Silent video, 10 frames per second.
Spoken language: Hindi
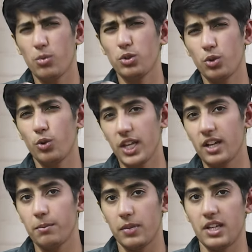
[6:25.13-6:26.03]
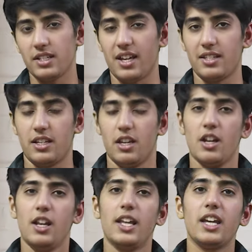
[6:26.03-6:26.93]
बहुत थोड़ी कंपनीज हैं ऐसी
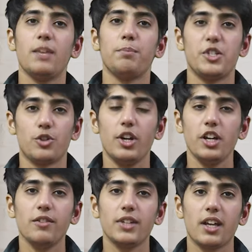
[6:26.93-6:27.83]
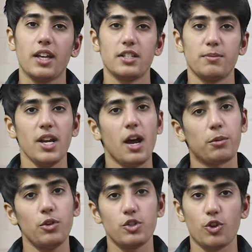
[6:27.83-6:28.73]
लेकिन मेजोरिटी ऑफ द केसेस में
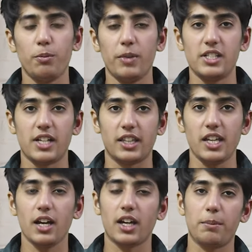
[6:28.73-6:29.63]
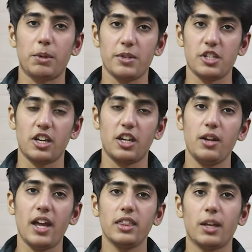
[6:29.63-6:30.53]
आपको जॉब मिल जाती है अगर आपके पास
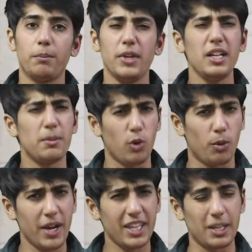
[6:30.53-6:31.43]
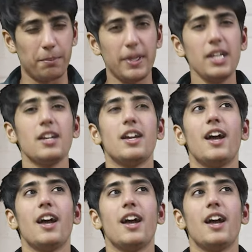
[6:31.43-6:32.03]
डिग्री है तब भी डिप्लोमा है तब भी